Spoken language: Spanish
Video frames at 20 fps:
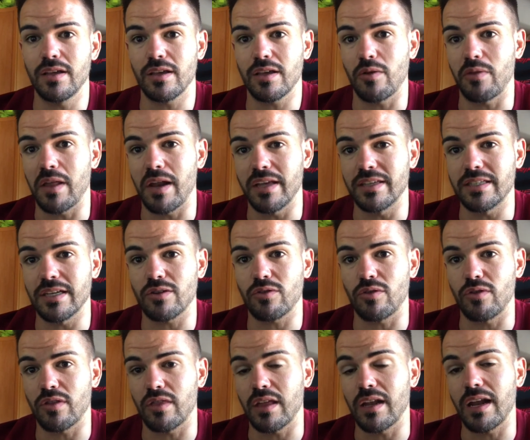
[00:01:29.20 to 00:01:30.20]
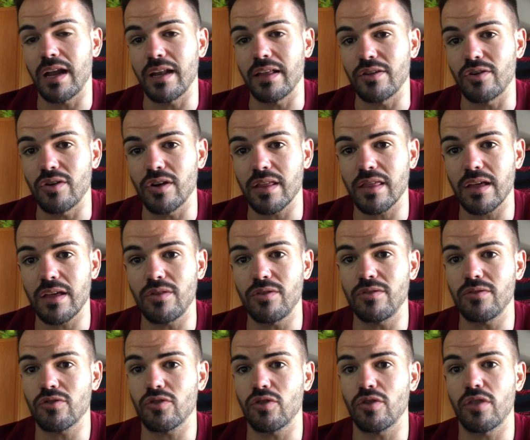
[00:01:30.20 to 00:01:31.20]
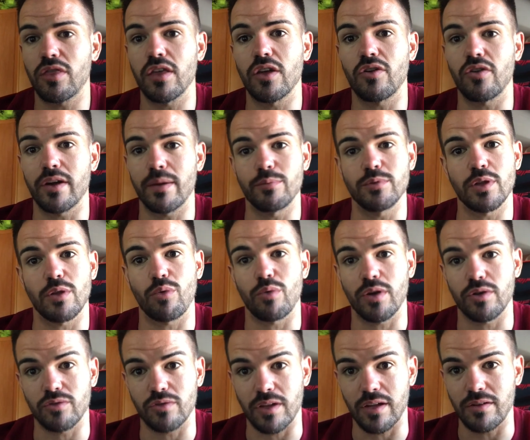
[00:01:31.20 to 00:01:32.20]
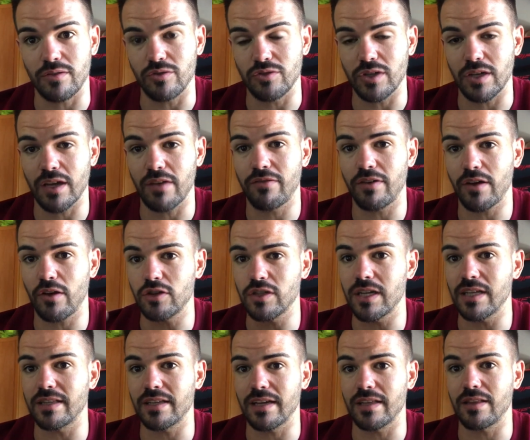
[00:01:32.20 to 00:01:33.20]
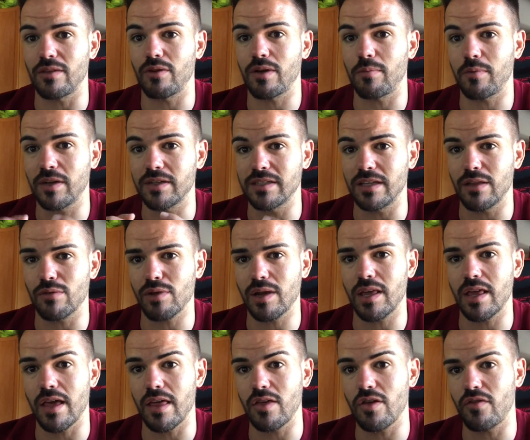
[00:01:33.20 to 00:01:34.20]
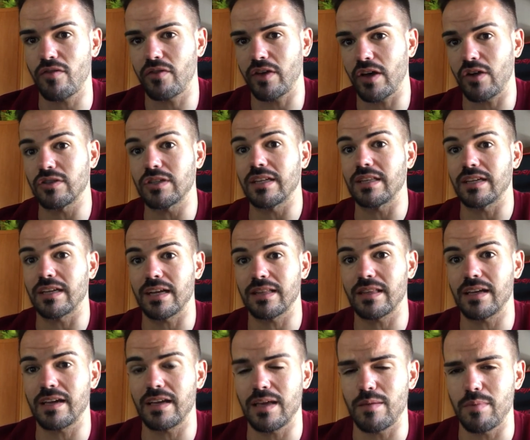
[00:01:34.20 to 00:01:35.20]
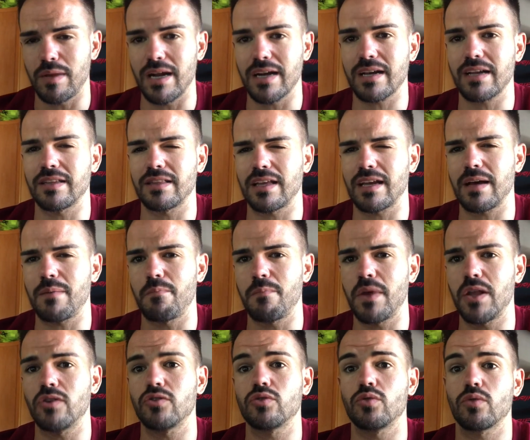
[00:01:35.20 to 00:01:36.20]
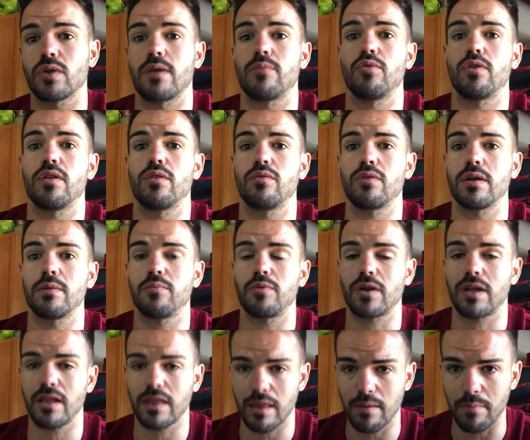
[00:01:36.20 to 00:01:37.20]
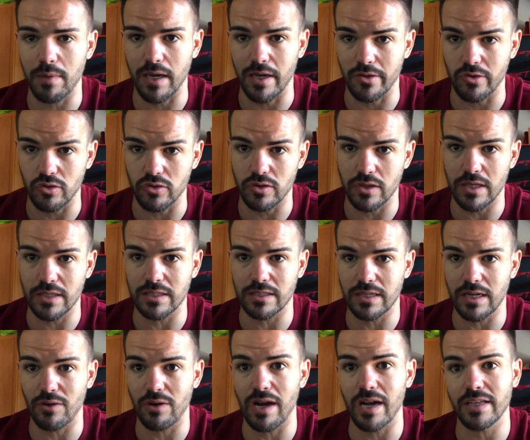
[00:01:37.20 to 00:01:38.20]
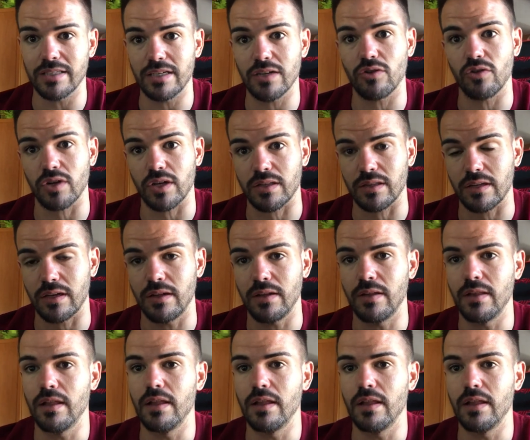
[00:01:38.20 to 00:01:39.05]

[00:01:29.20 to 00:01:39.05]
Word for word: que una leche con cereal hidrolizado con 5 gramos de azúcar total. O sea que fijaos en la etiqueta, aunque pueda sin azúcar añadido, fijaos en la etiqueta y mirar que tenga menos de un gramo de azúcar por cada 100 mililitros. Esa será una leche correcta.